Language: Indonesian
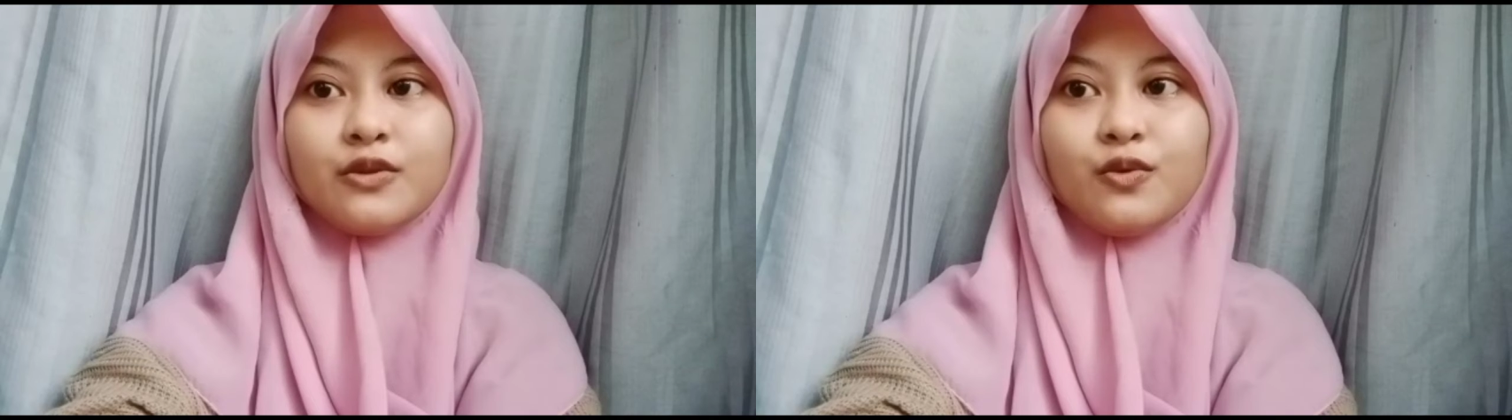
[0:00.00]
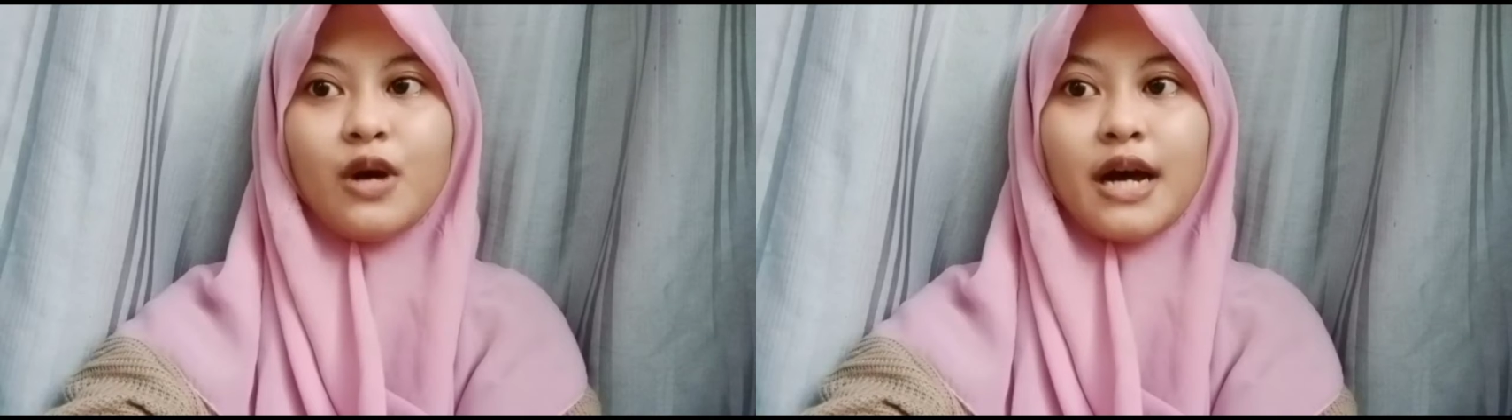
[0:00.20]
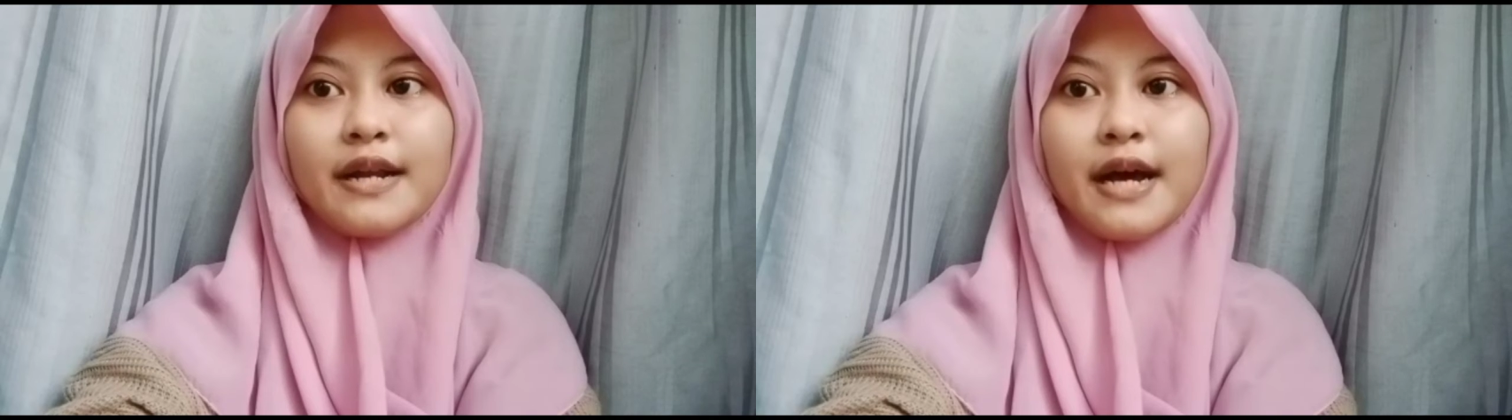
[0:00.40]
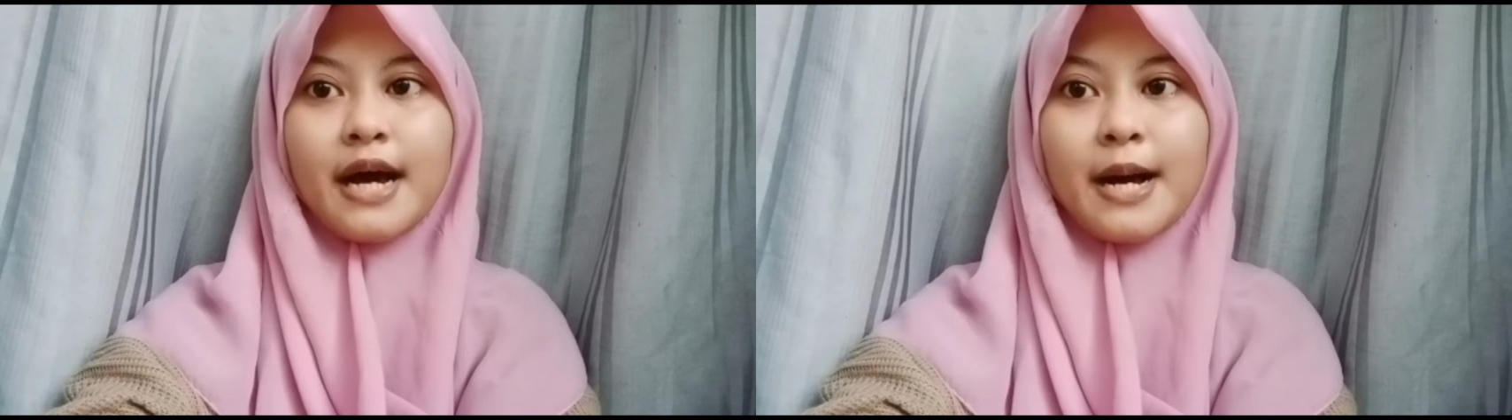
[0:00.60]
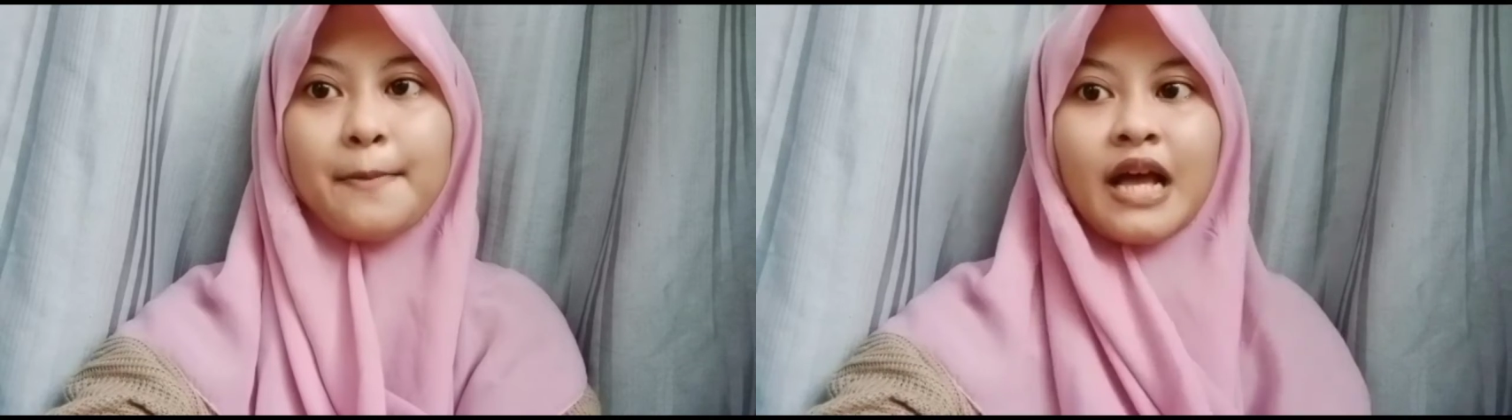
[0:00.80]
itu
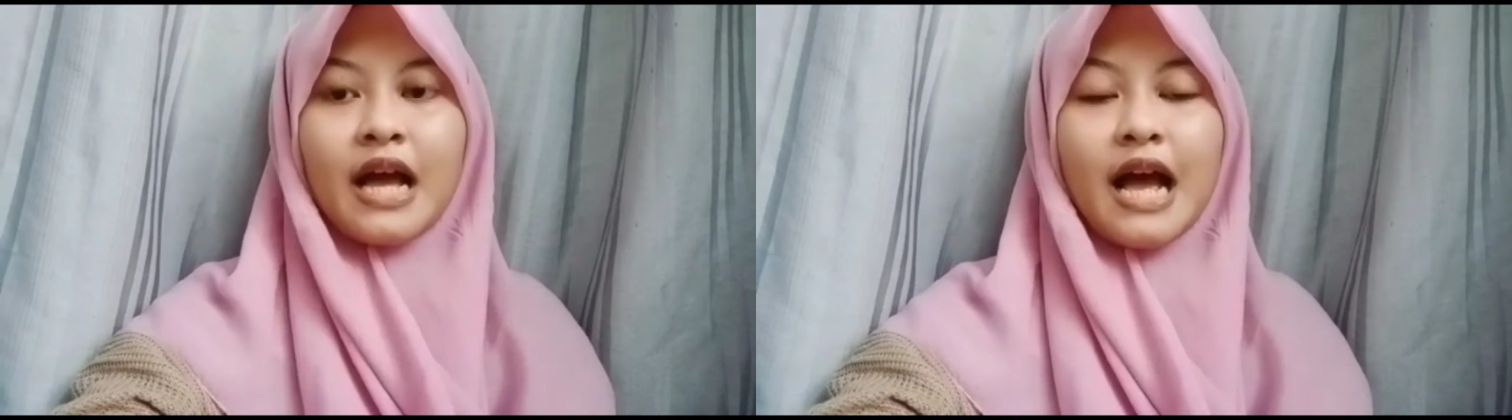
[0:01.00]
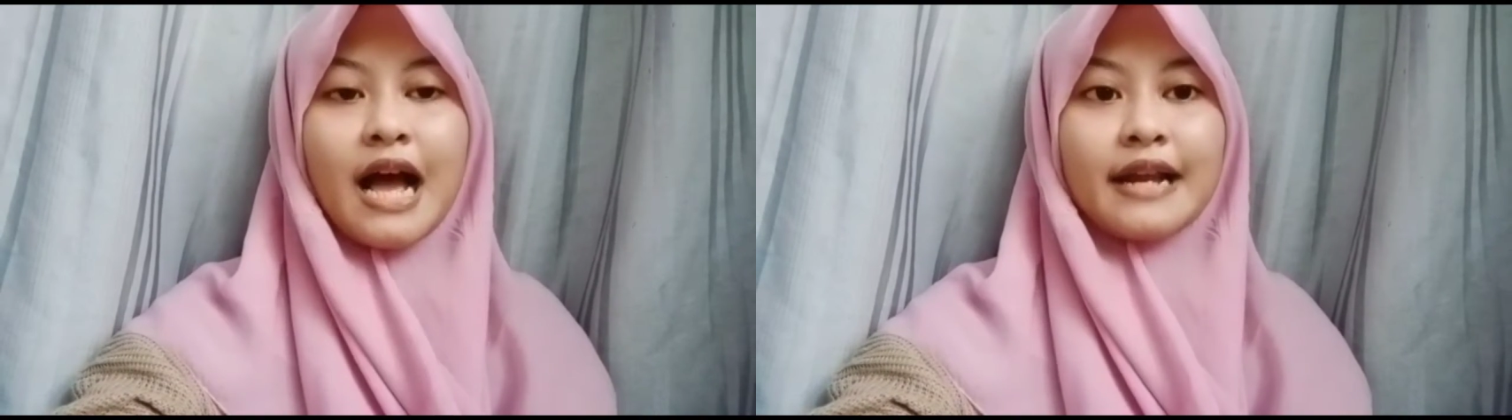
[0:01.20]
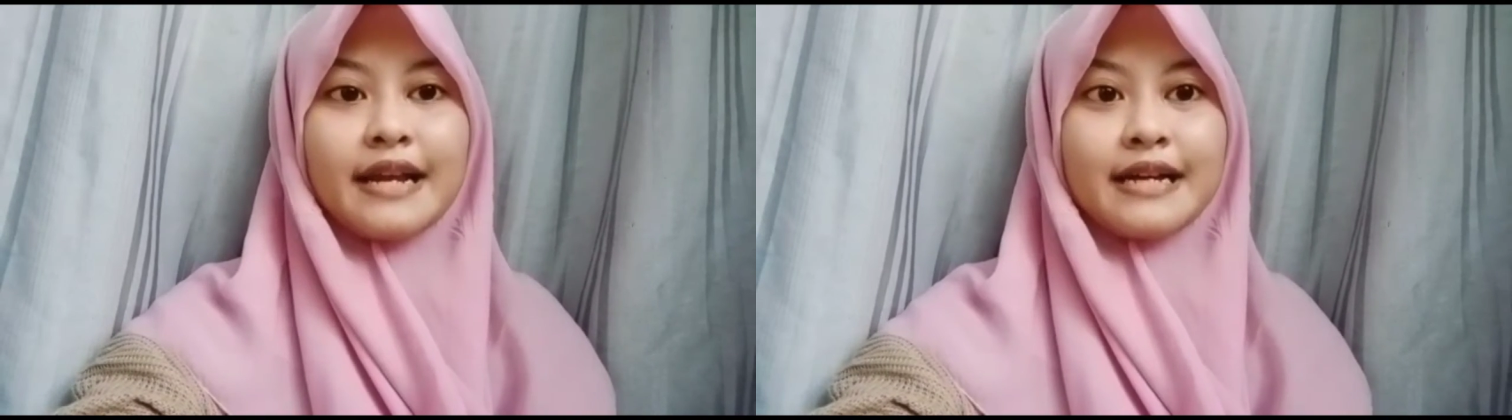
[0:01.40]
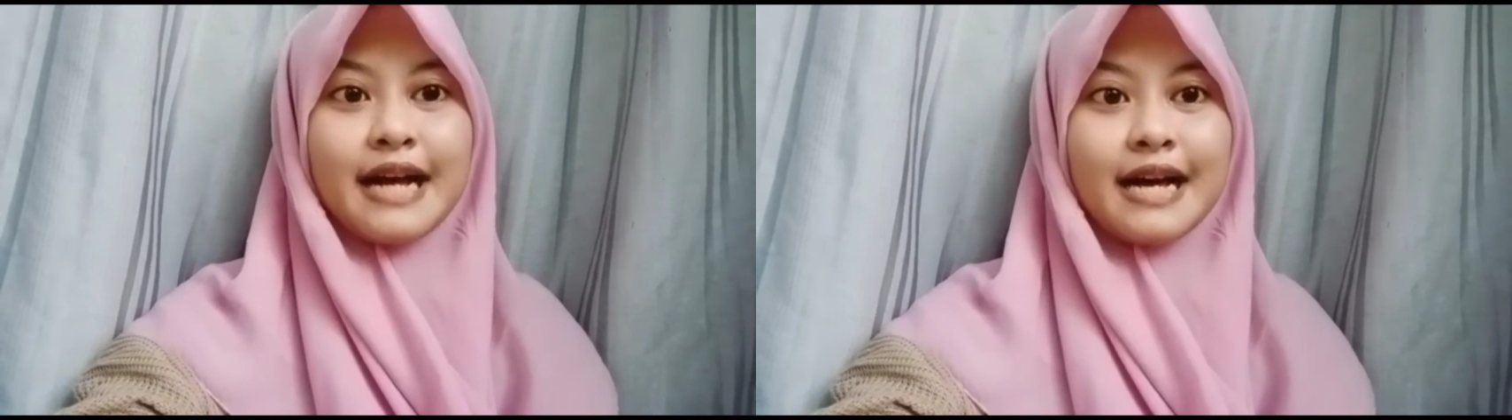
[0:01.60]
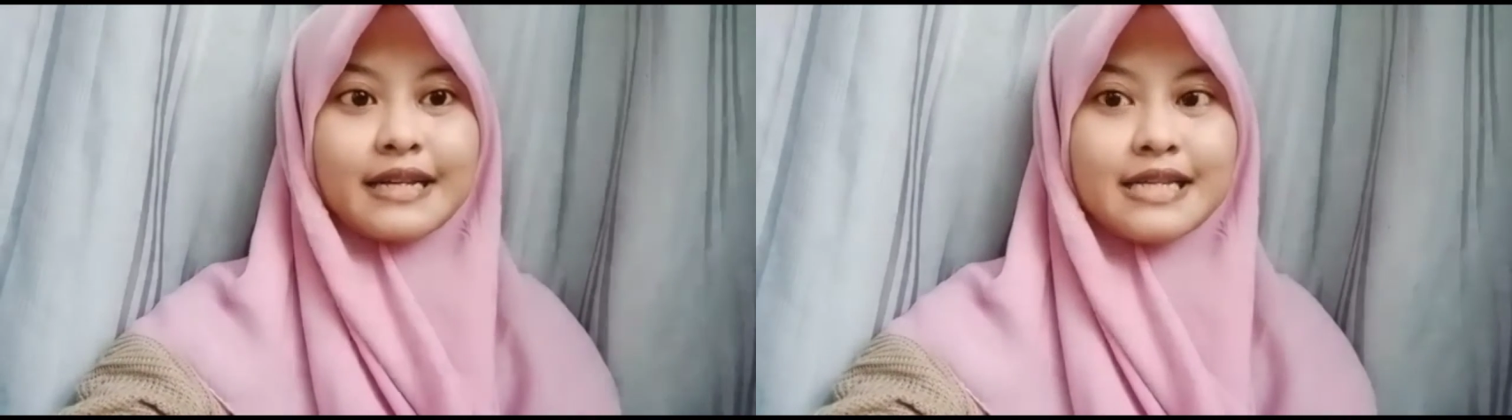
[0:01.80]
ada ada
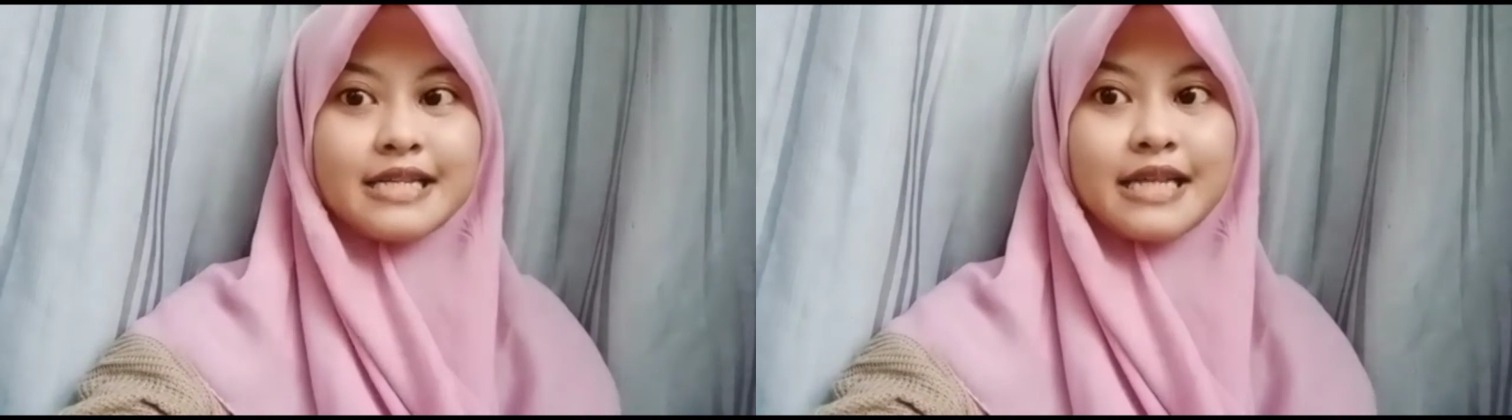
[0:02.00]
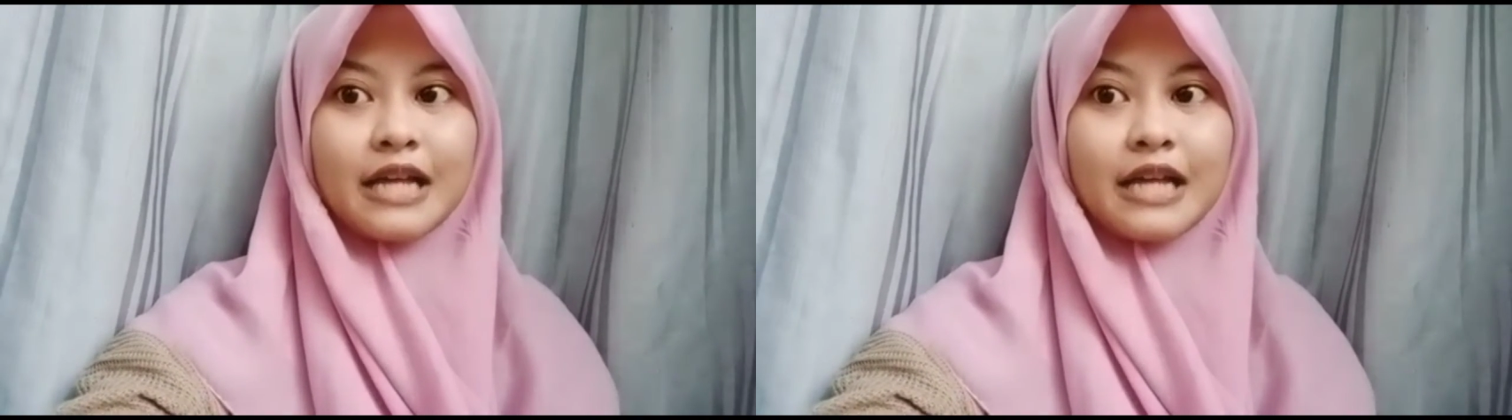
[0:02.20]
garis